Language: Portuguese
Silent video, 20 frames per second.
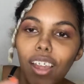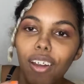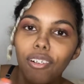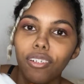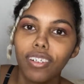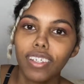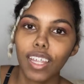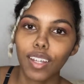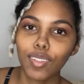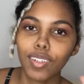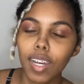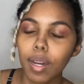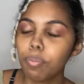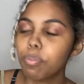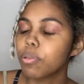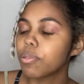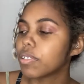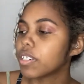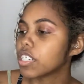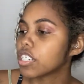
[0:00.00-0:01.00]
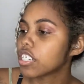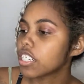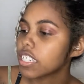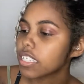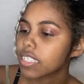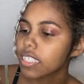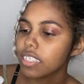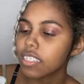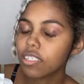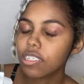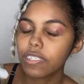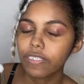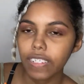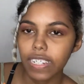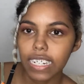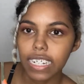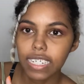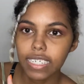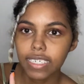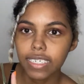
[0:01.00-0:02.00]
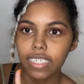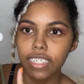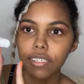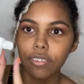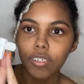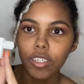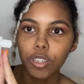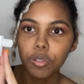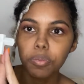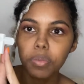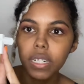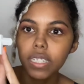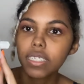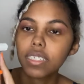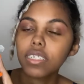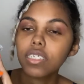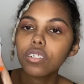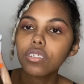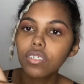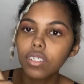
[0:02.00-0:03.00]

Cuidado com a burra. Já esqueci de falar, esse daqui foi do Brasil.